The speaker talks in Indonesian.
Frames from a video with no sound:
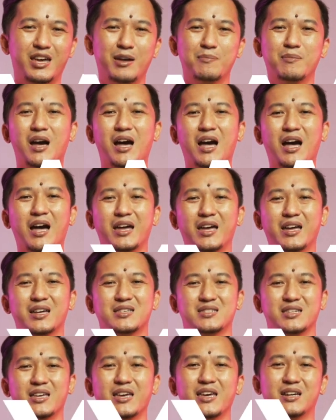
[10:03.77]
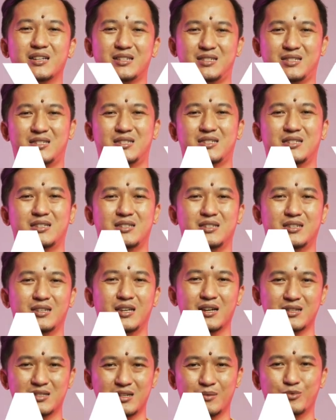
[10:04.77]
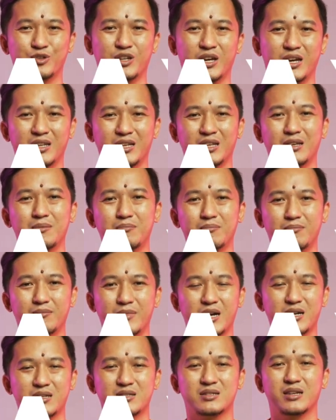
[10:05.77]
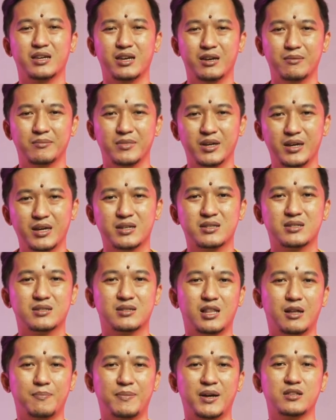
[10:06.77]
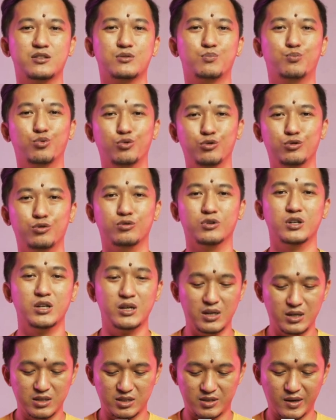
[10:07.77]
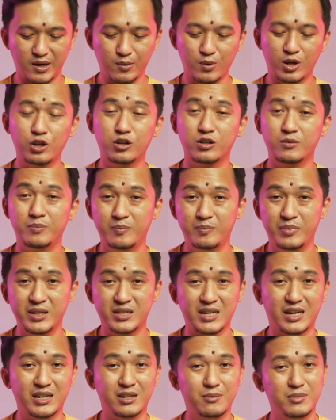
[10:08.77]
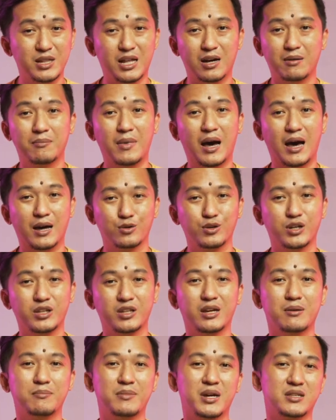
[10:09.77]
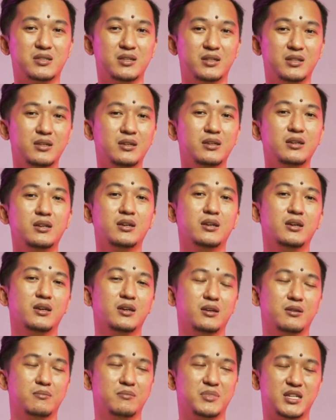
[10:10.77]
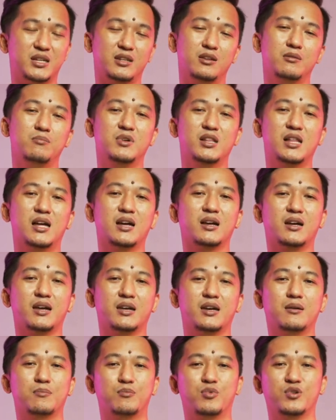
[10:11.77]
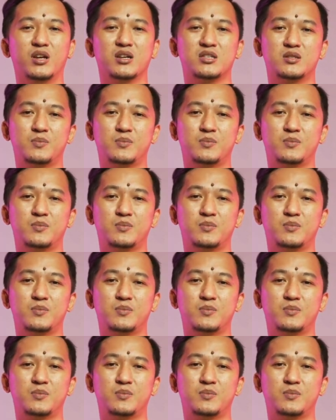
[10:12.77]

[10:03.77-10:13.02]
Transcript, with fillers: M A X X Yang saya punya ini Max MX810. Sebenarnya walau bisa dibilang baru gitu ya, Max ini bisa dibilang kayak punya